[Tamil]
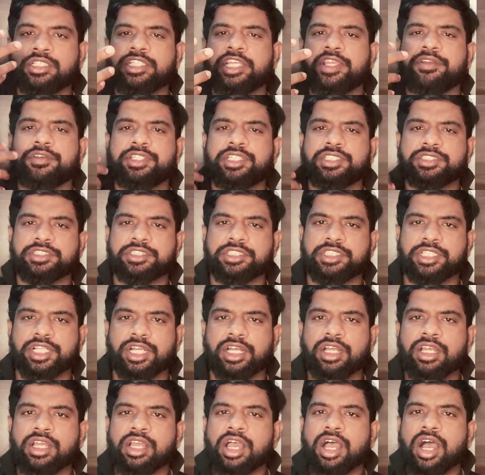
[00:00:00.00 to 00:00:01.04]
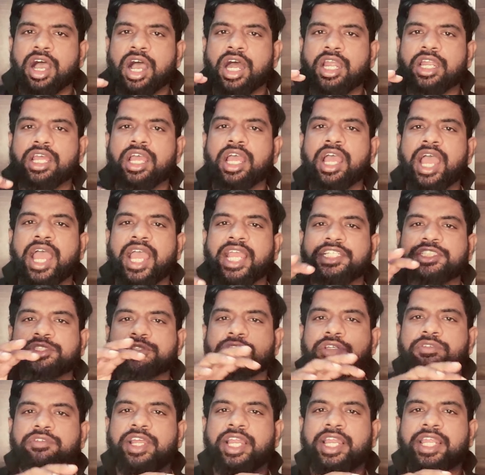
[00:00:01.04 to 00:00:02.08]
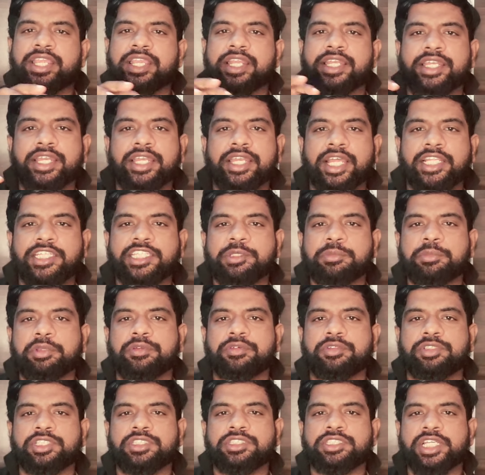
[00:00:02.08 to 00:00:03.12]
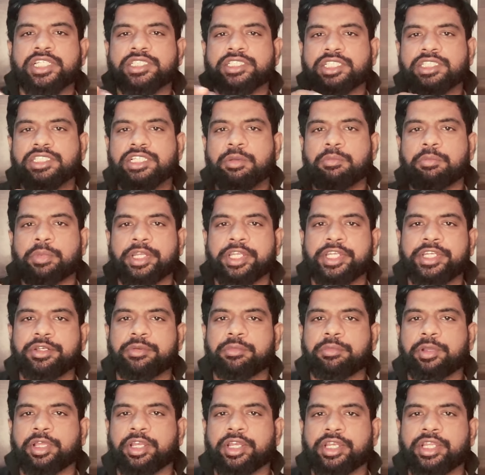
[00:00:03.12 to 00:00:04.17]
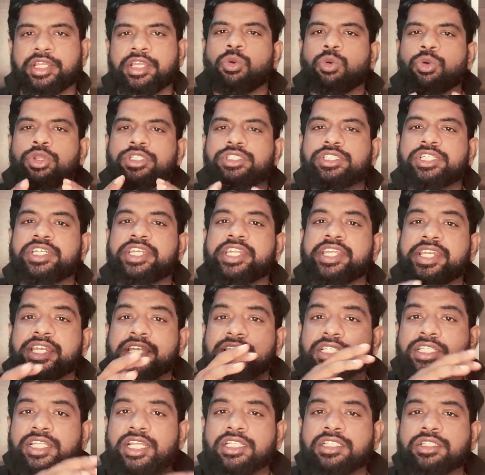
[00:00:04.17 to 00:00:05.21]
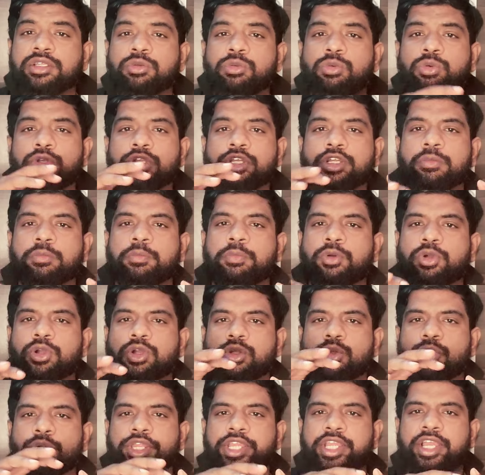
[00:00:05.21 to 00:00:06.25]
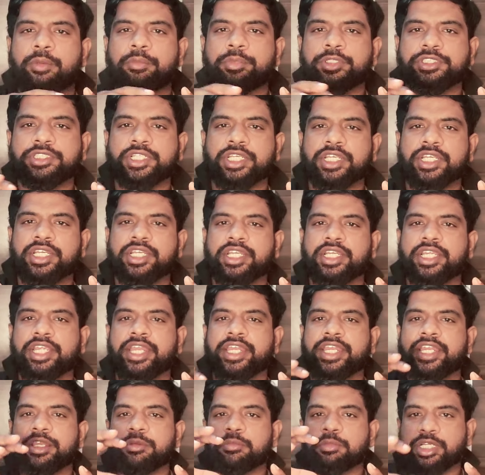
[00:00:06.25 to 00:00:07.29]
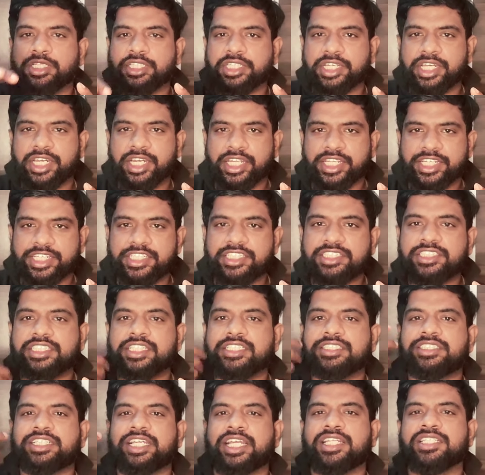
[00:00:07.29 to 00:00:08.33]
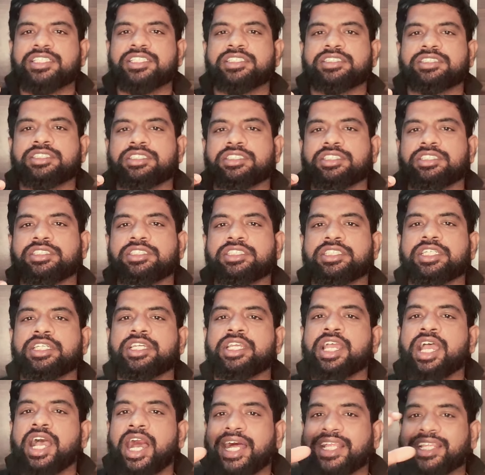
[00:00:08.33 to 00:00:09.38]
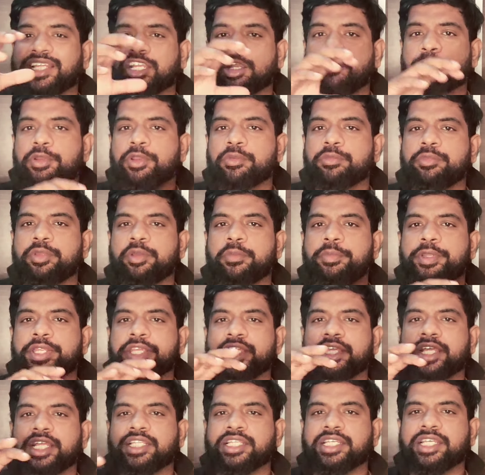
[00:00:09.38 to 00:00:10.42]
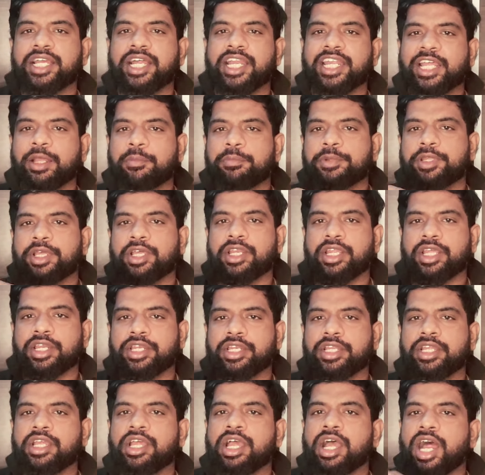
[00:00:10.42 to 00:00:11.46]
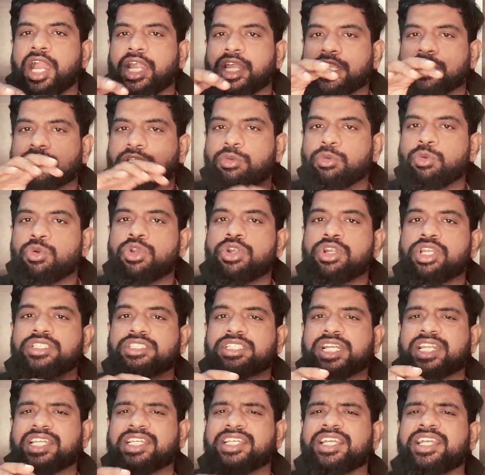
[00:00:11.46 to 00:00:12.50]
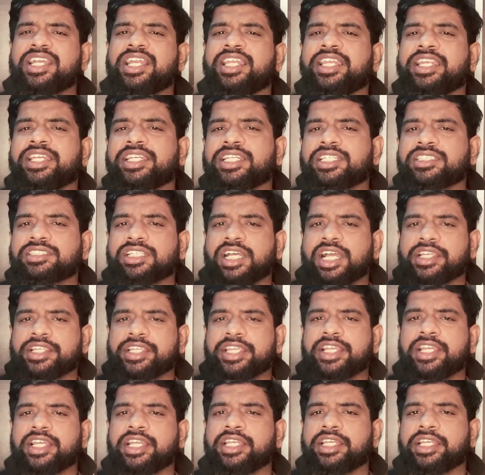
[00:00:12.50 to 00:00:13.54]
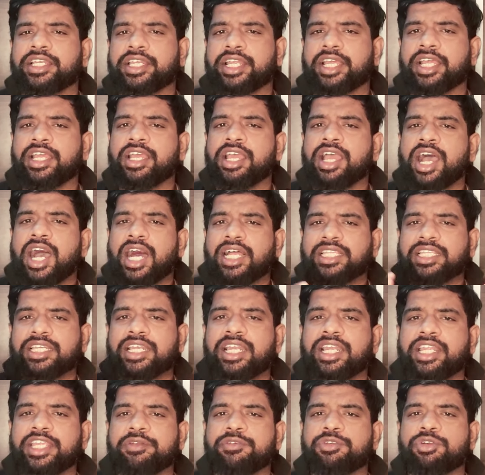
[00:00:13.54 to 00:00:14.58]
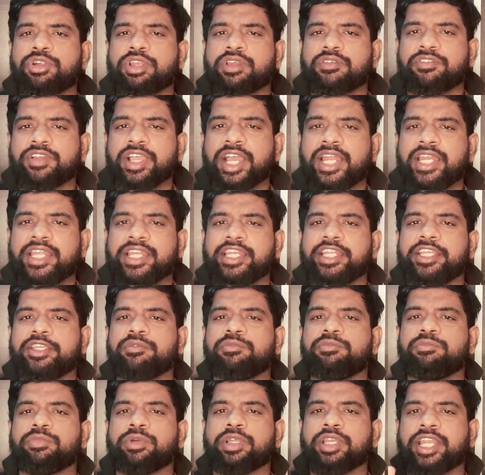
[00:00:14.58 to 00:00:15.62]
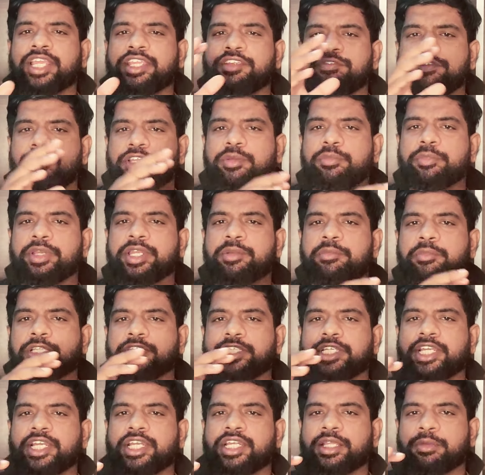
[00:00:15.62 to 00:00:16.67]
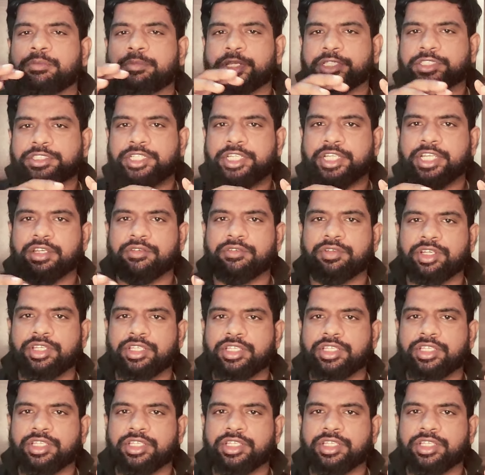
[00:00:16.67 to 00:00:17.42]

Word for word: தேவதர்ஷினி தான் ஆனா ஆக்சுவல் வேலைகள் எல்லாத்தையுமே வந்து சேத்தன் தான் பண்ணிட்டு இருப்பாரு ஒரு சிட்டியில இருந்து அந்த ஊருக்கு போகக்கூடிய அபிஷேக்கு என்னென்ன மாதிரியான இனிஷியல் சேலஞ்சஸ் இருந்துச்சு அதுக்கப்புறம் எப்படி அதுக்கு அடாப்ட் ஆறாரு அண்ட் அந்த ஊரோட சடங்குகள் என்ன சாங்கியங்கள் என்ன அதனால இவரோட வேலையிலையும் லைஃப்லையும் என்ன மாதிரியான பிரச்சனைகள்